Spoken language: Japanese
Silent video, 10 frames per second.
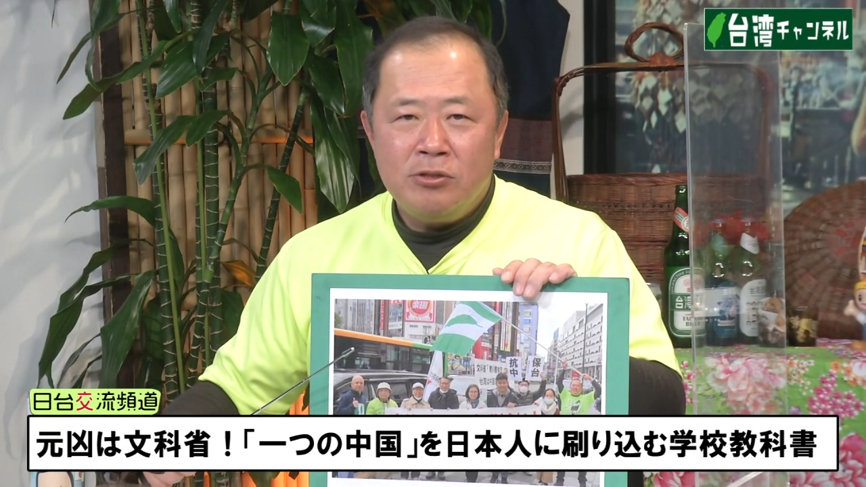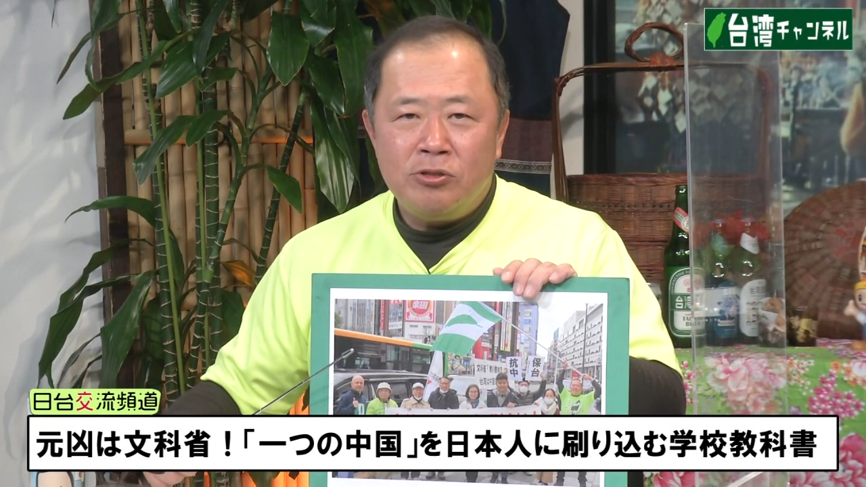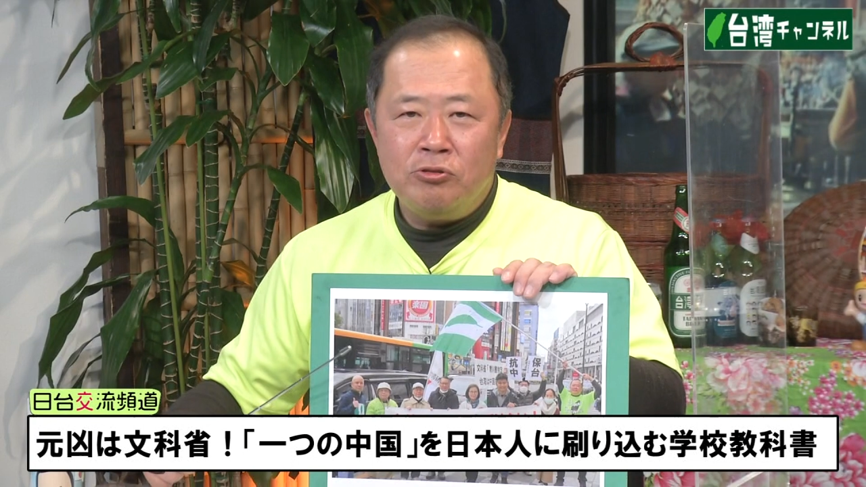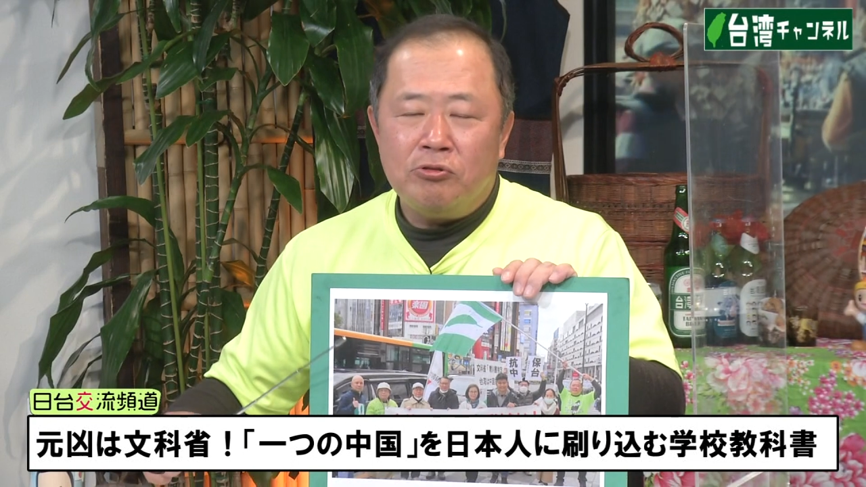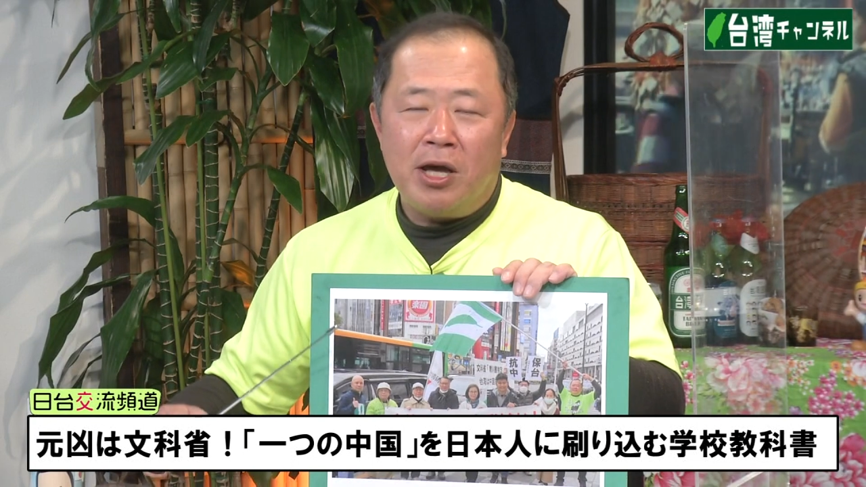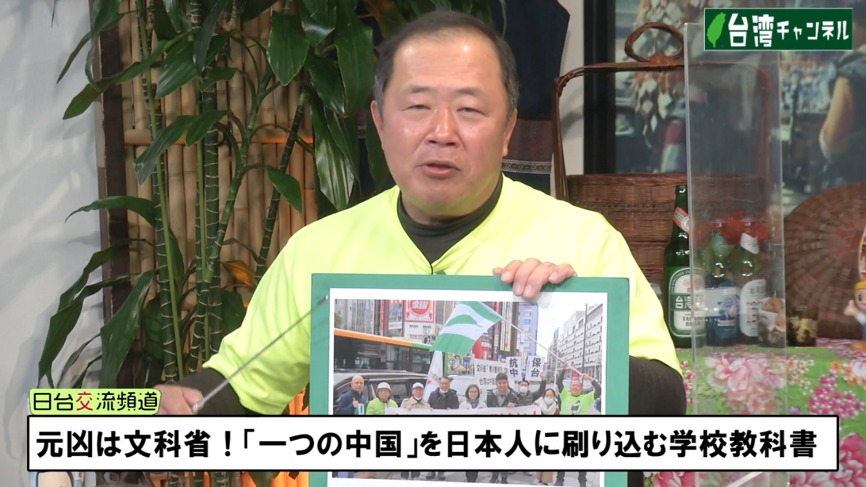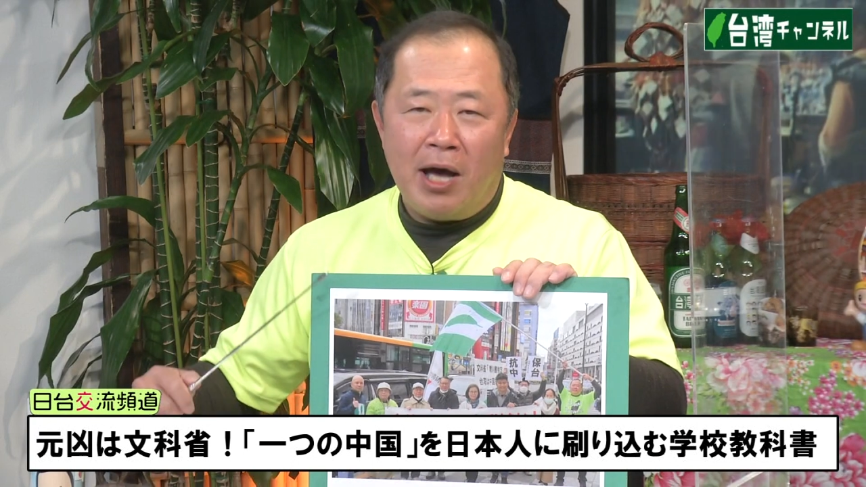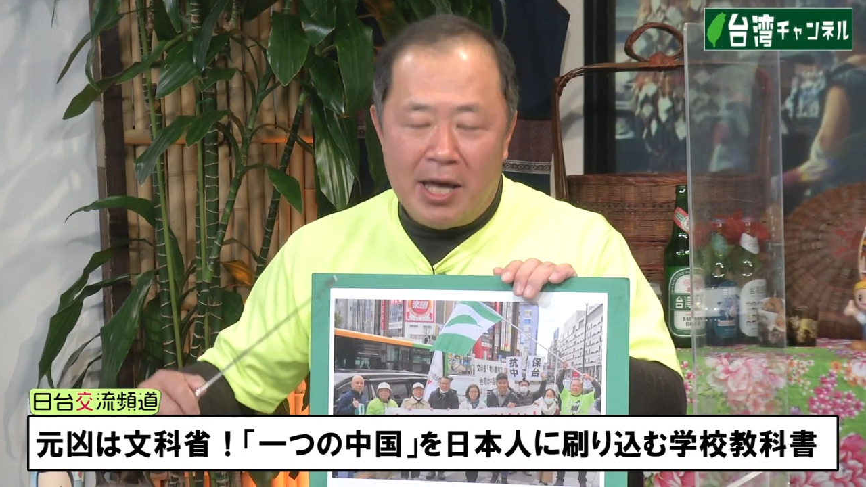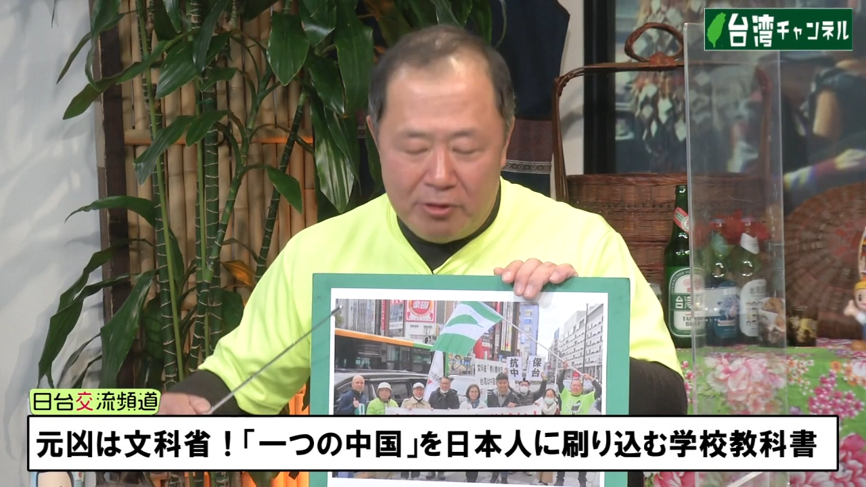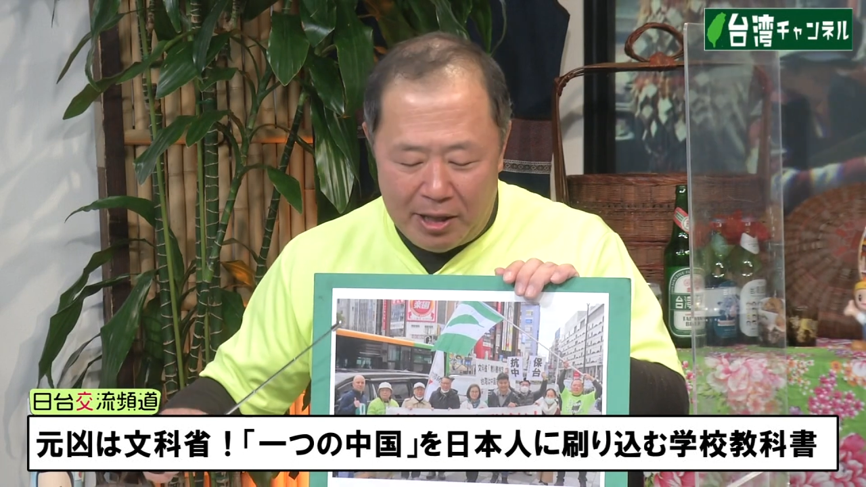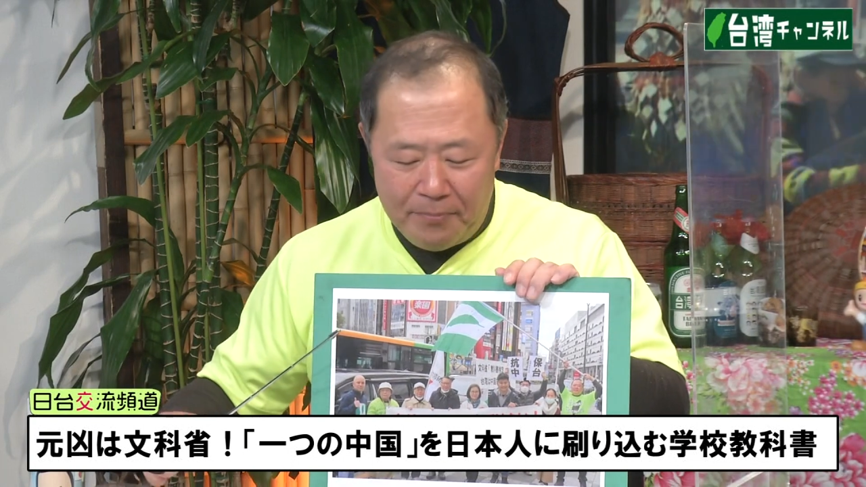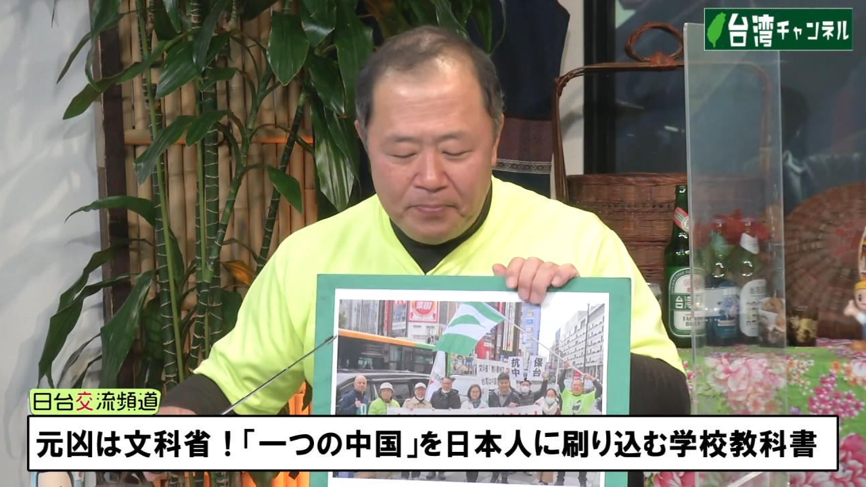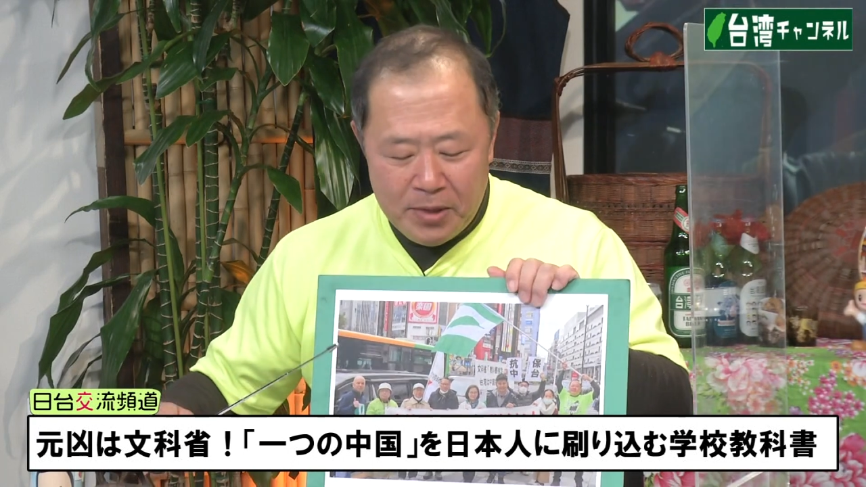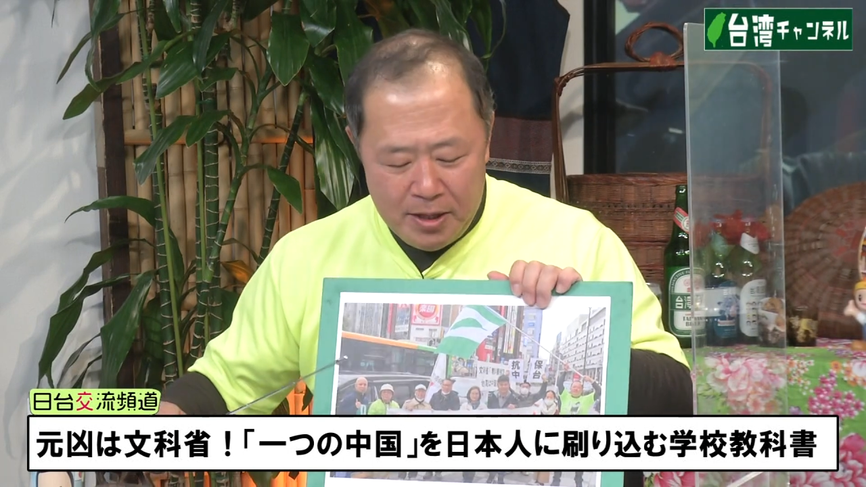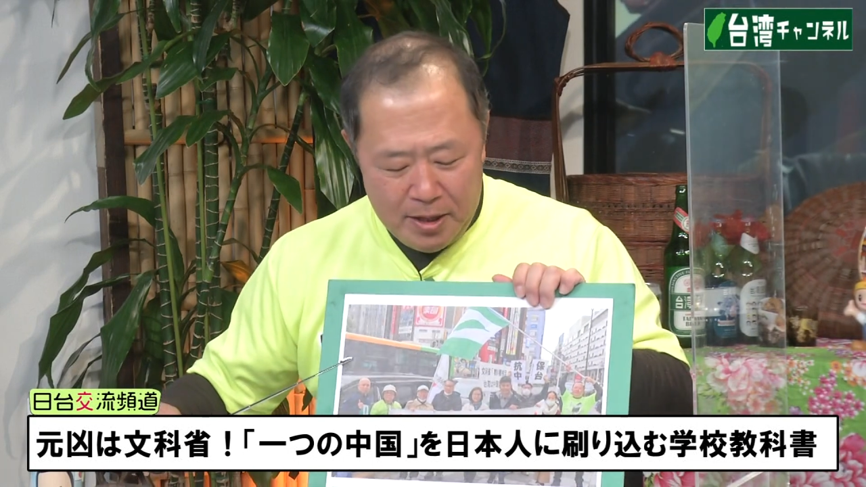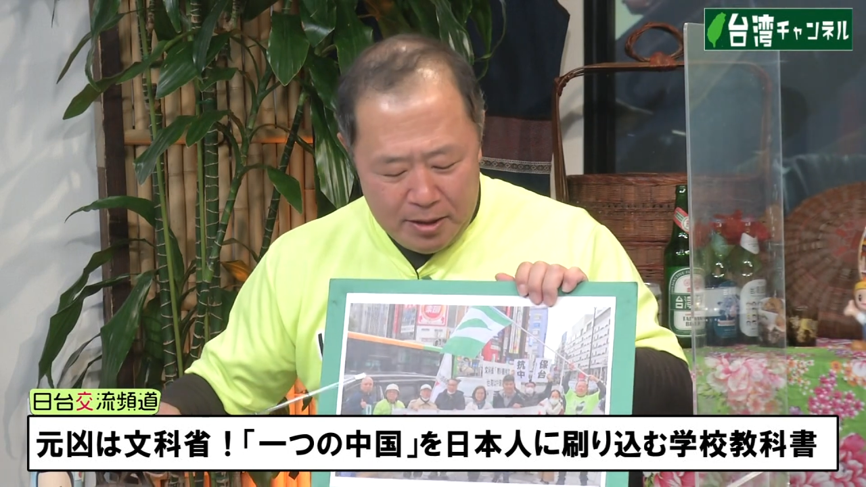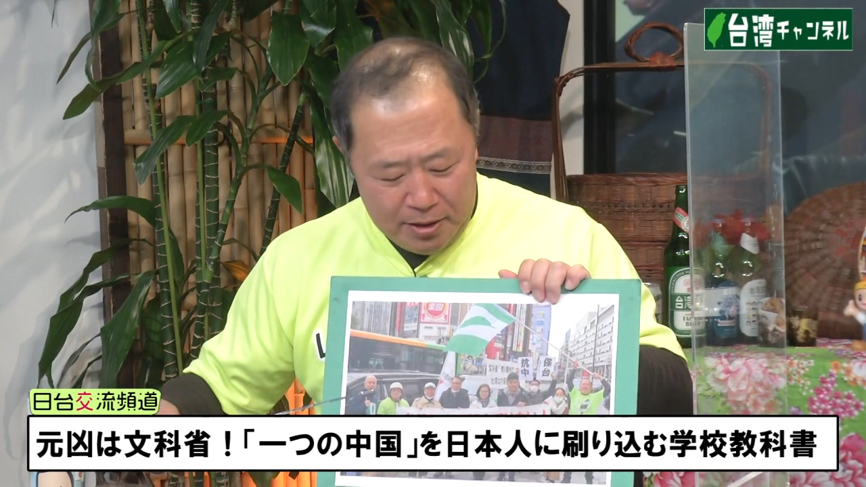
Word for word: 中国への配慮で。そうですね。